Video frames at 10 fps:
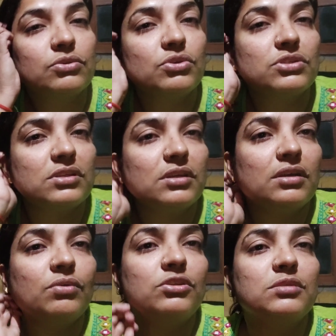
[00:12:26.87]
सोचते
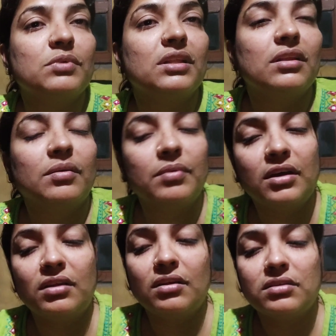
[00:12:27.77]
हैं कुछ मतलब
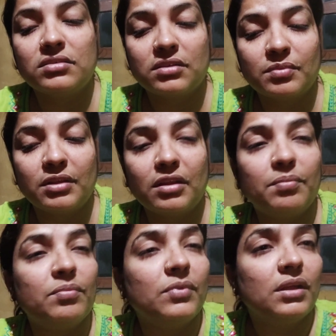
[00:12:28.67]
इससे
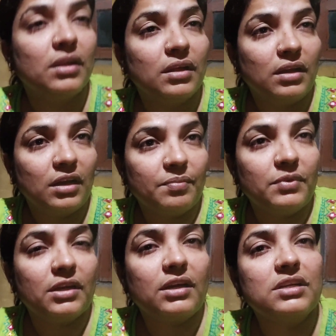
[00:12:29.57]
मतलब
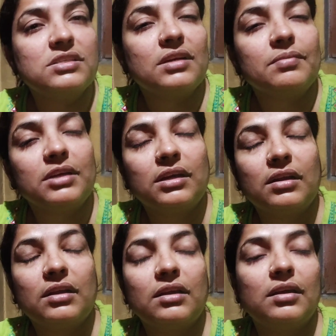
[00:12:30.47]
अपना खर्चा भी
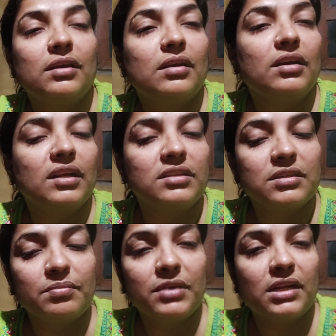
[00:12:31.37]
करेंगे अगर
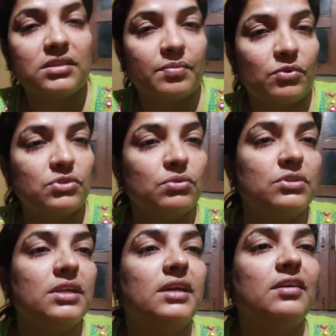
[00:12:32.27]
जब मेरा सब कुछ
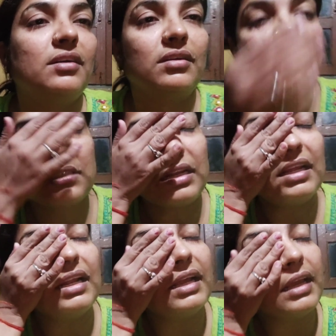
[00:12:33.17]
हो जाएगा
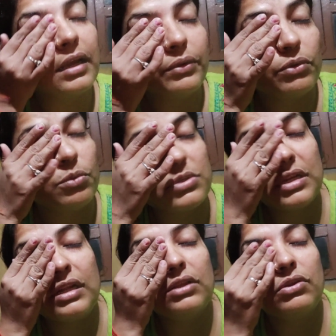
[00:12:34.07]
चलने लगेगा यूट्यूब
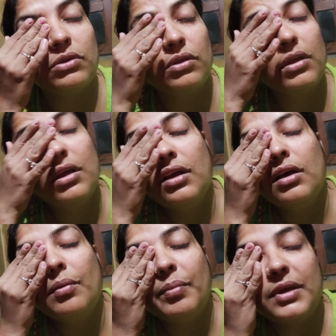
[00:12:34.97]
चैनल तो
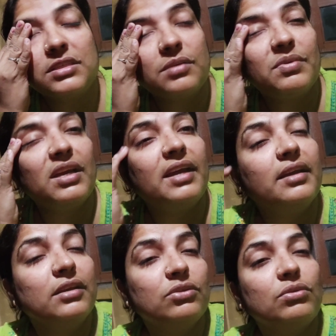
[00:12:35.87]
पैसे भी
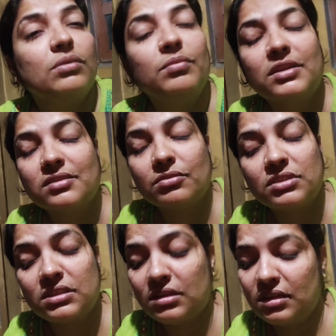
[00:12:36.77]
आएंगे तो बस
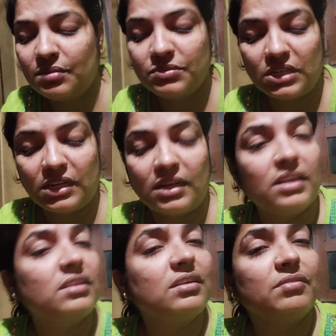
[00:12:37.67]
उसी लिए हम चला
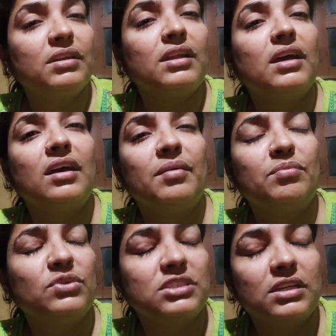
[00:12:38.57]
रहे थे वरना
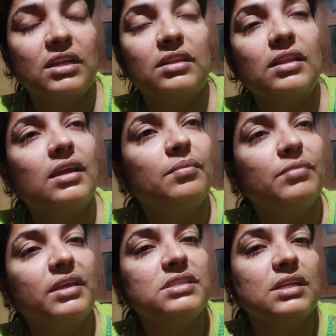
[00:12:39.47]
अब मुझे लगता है हम
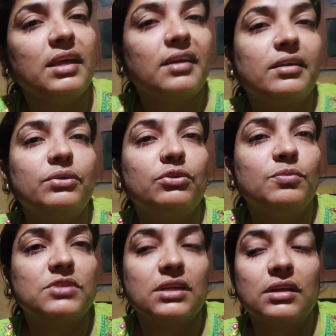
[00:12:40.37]
नहीं चलाएंगे
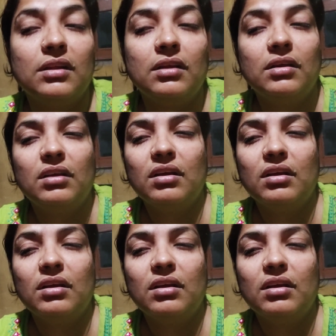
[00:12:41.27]
यूट्यूब चैनल